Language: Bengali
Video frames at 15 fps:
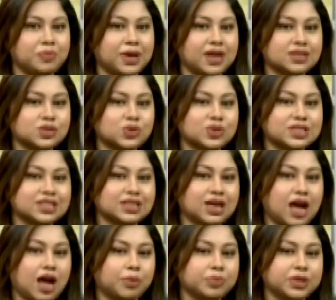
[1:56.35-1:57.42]
প্লাস হচ্ছে
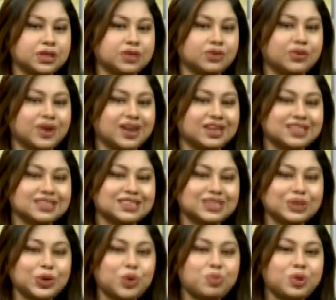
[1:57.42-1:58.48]
আমি ওখানের
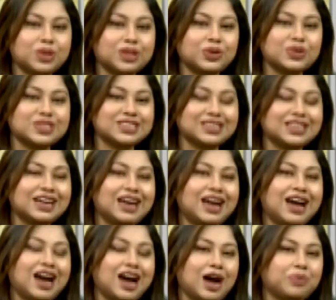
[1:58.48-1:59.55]
সিও e বলতে হচ্ছে
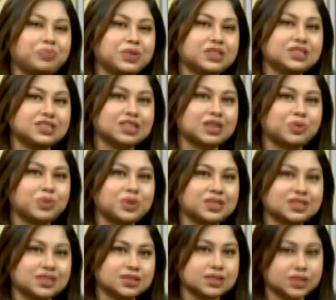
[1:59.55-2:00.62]
আপনি যেটাকে
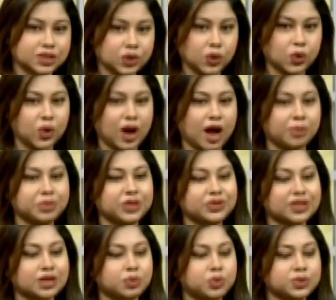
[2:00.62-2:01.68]
বলতেছেন সিও e আমি
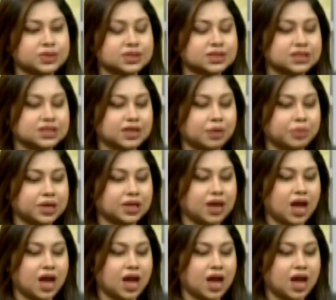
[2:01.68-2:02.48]
ওটাকে বলতেছি যে আমি